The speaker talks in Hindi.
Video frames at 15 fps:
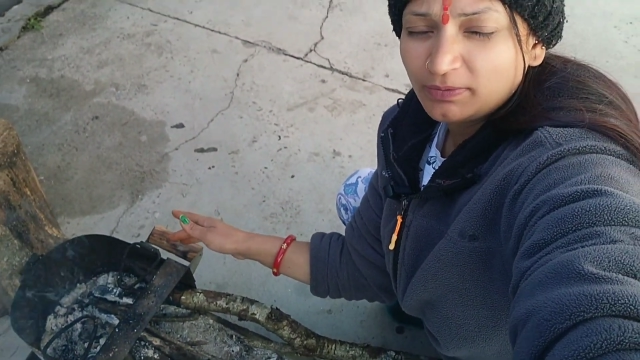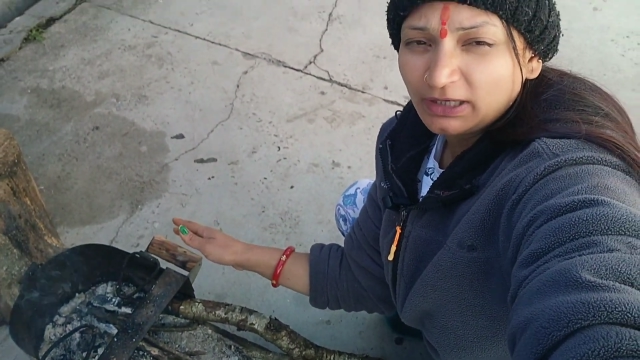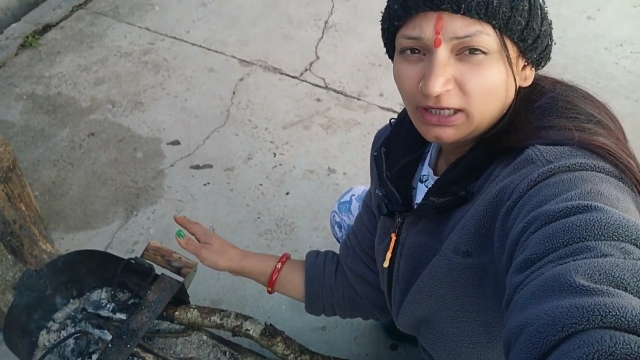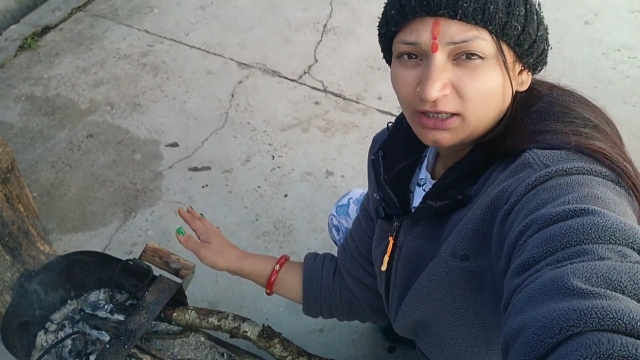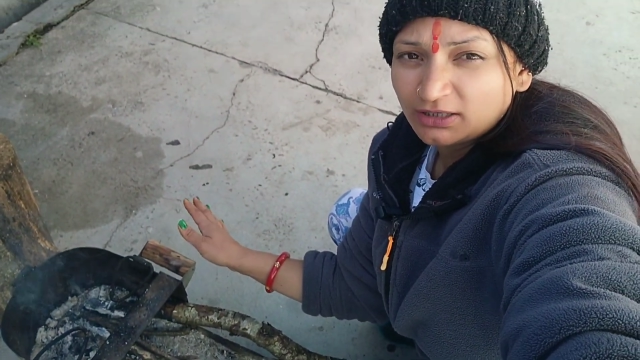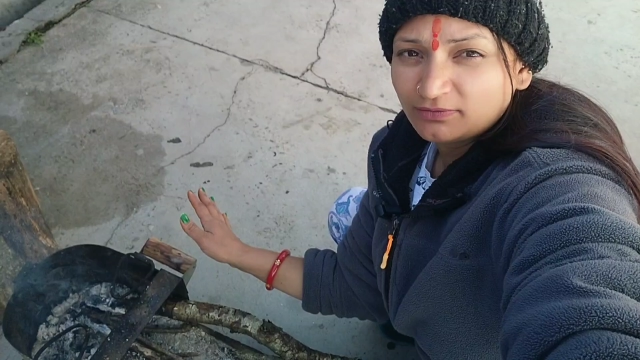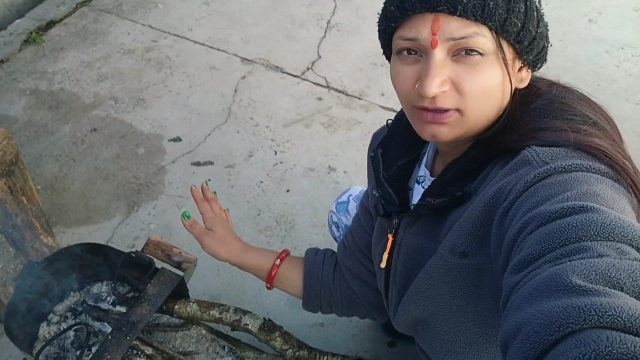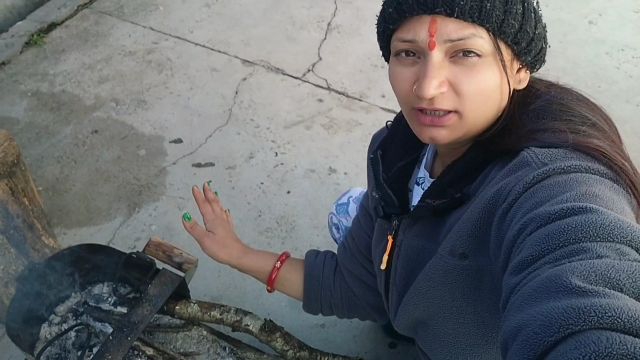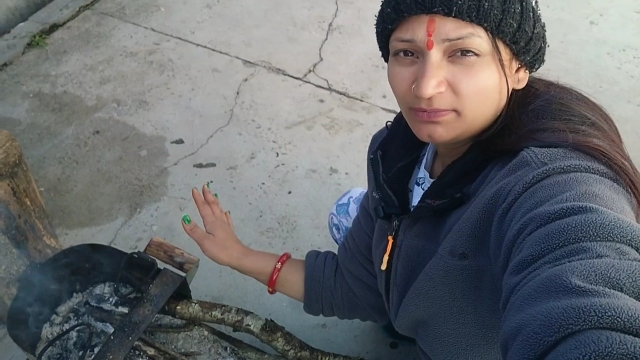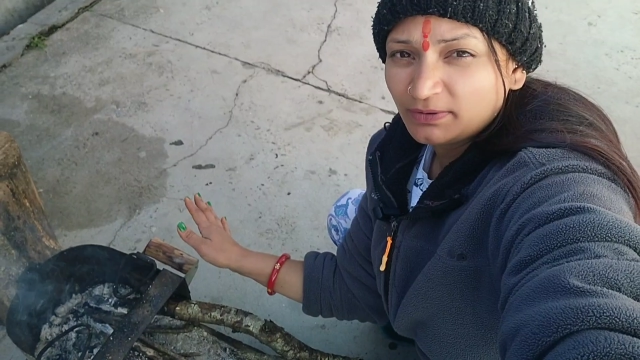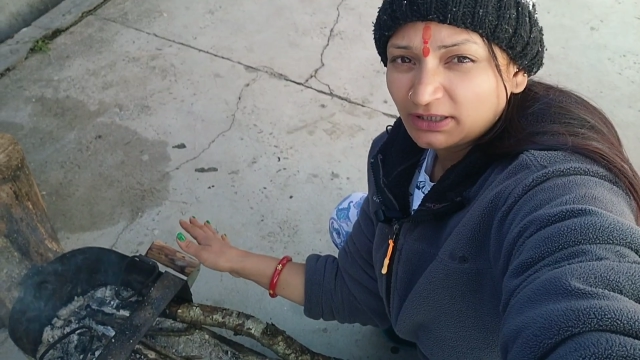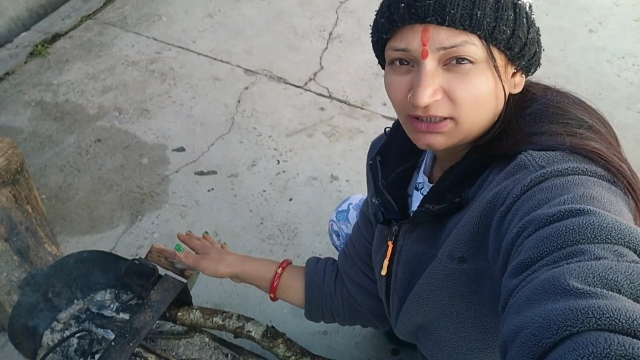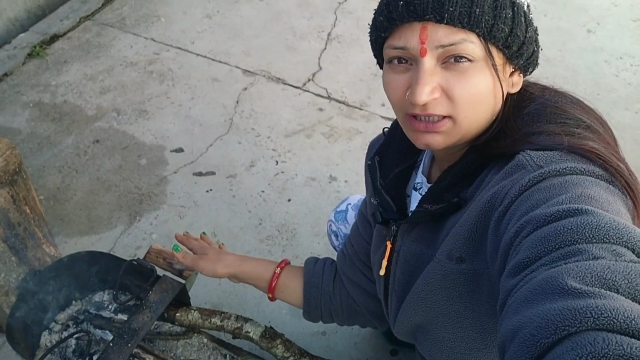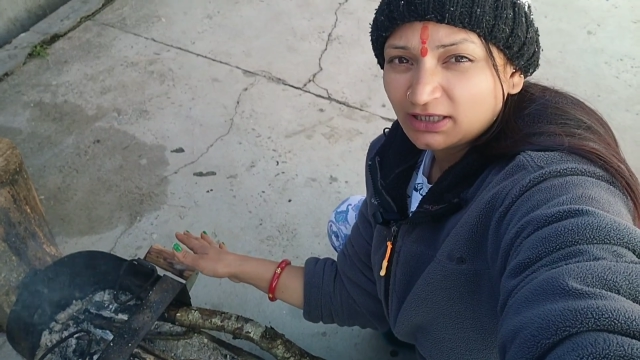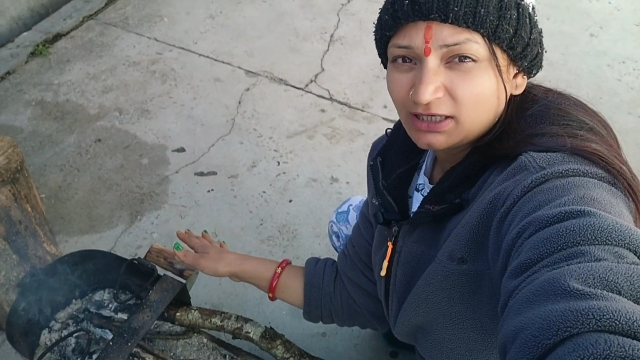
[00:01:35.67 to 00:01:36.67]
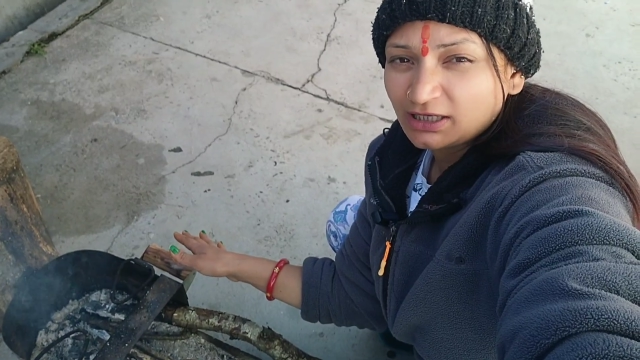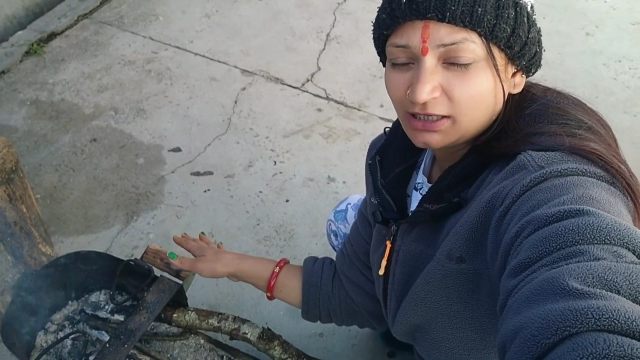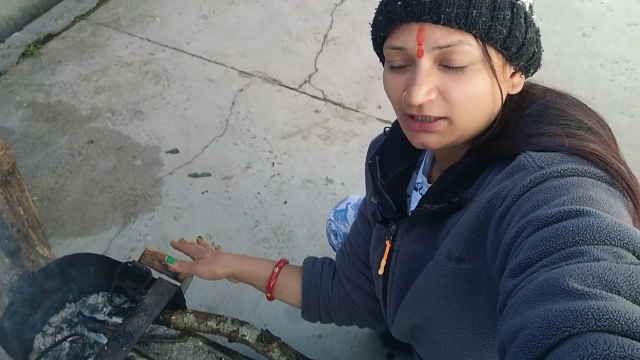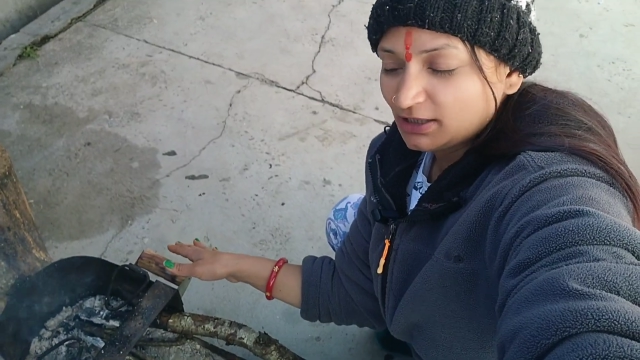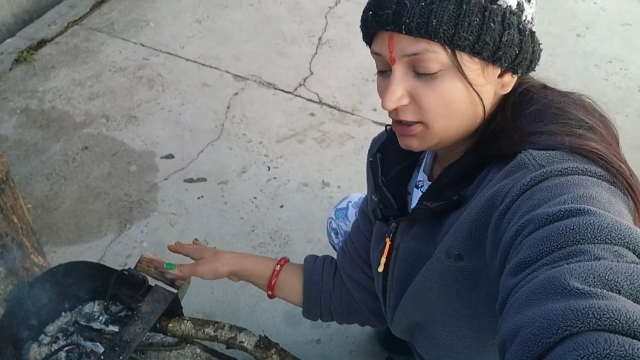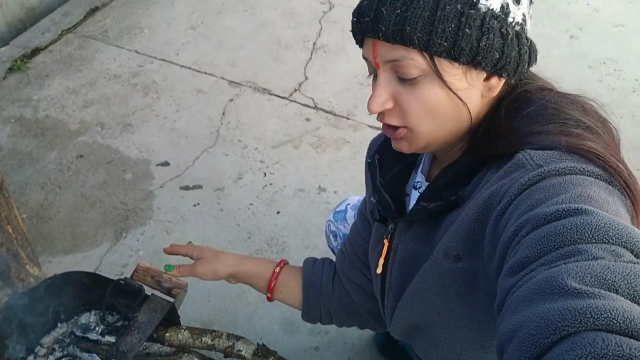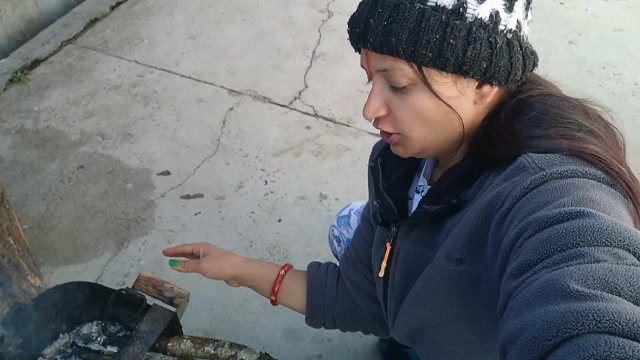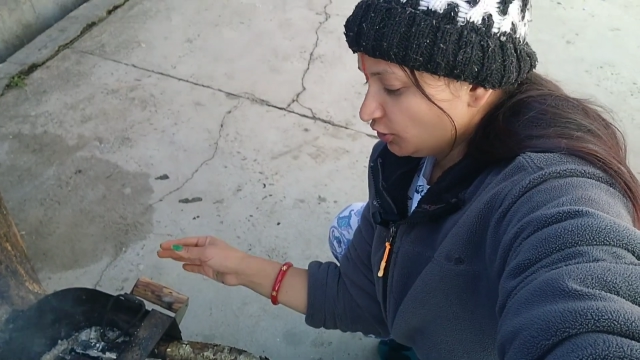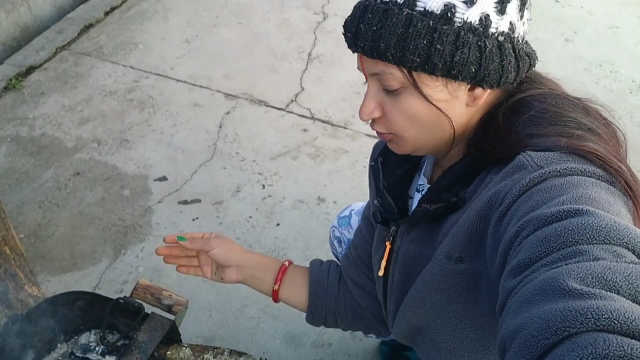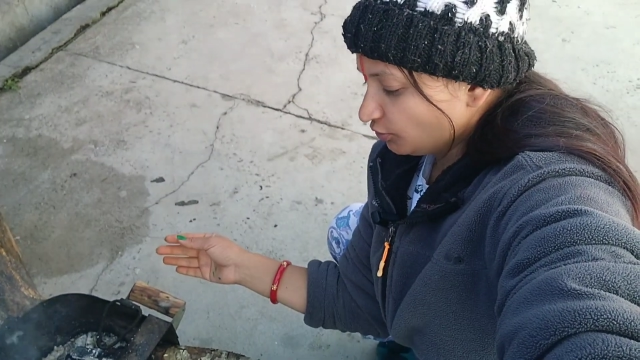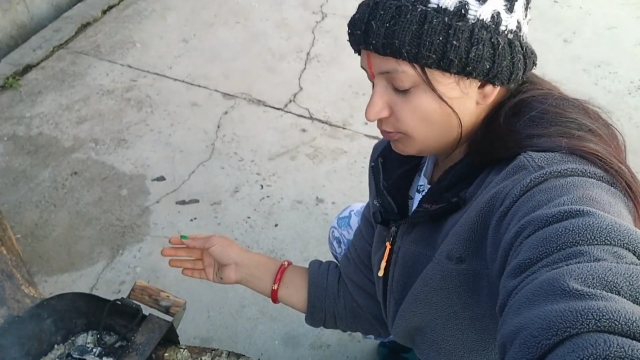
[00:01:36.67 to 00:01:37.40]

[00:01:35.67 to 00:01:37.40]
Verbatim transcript: में बनाने वाले बर्तन नहीं है ना